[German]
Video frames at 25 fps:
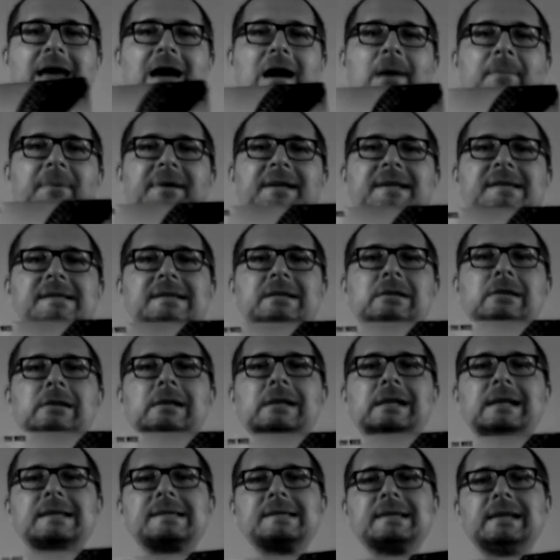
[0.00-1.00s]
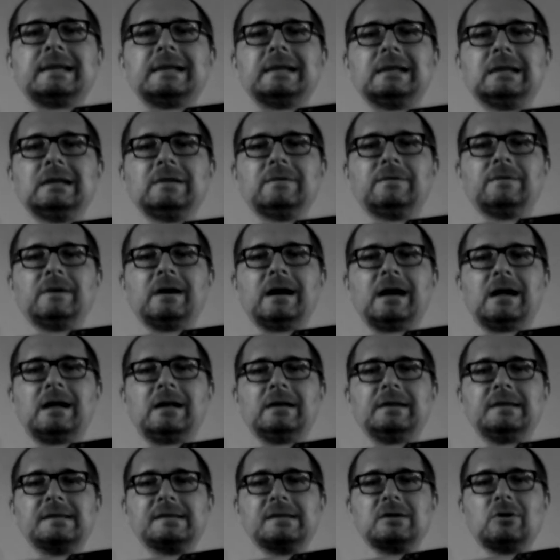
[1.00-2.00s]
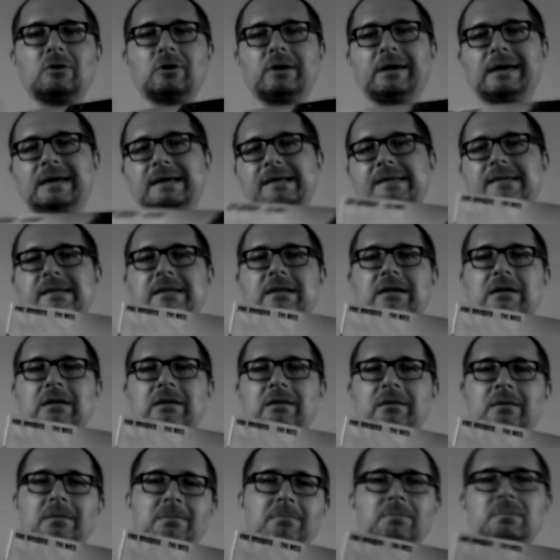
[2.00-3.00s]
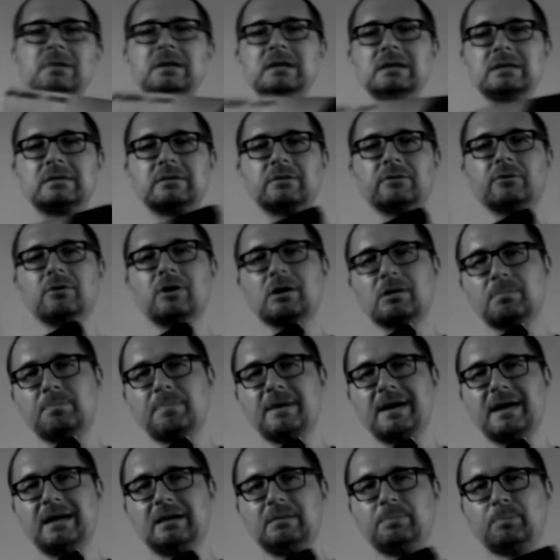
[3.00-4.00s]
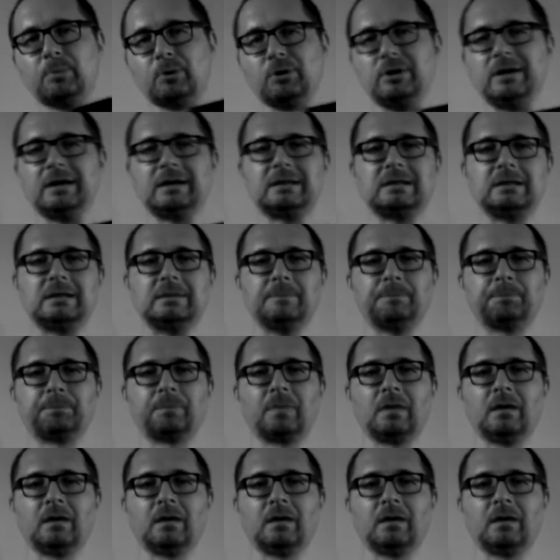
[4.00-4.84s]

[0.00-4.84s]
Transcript: aber das gilt letztendlich für all diese Orchester-, Meet-, Rockband-Projekte.